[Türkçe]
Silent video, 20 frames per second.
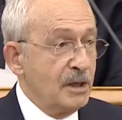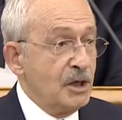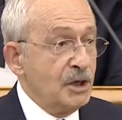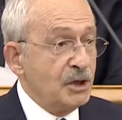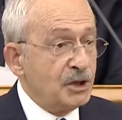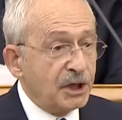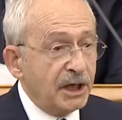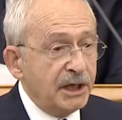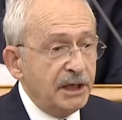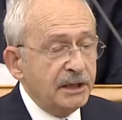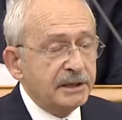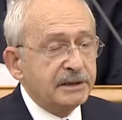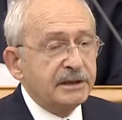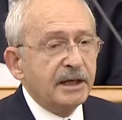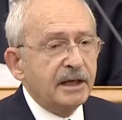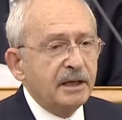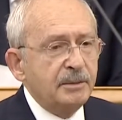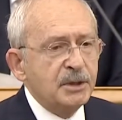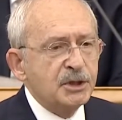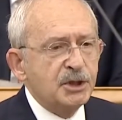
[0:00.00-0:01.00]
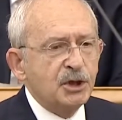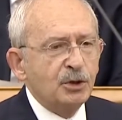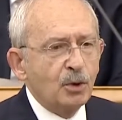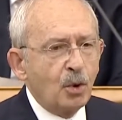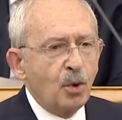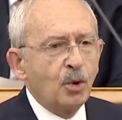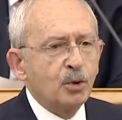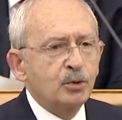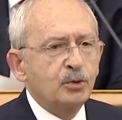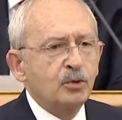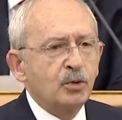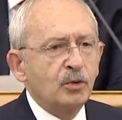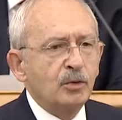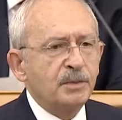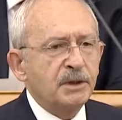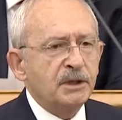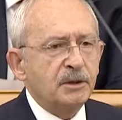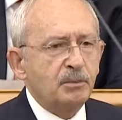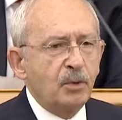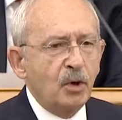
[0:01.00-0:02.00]
şehitlerimizin olduğu
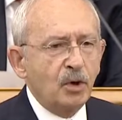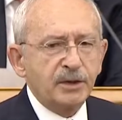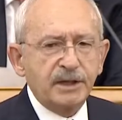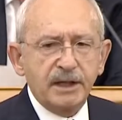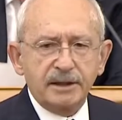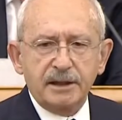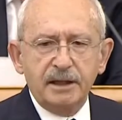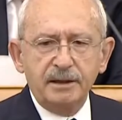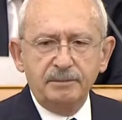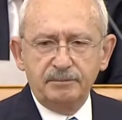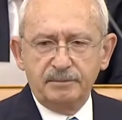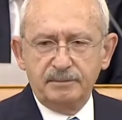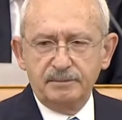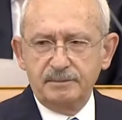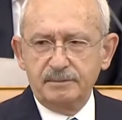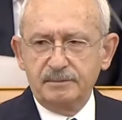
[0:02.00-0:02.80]
bir bölgede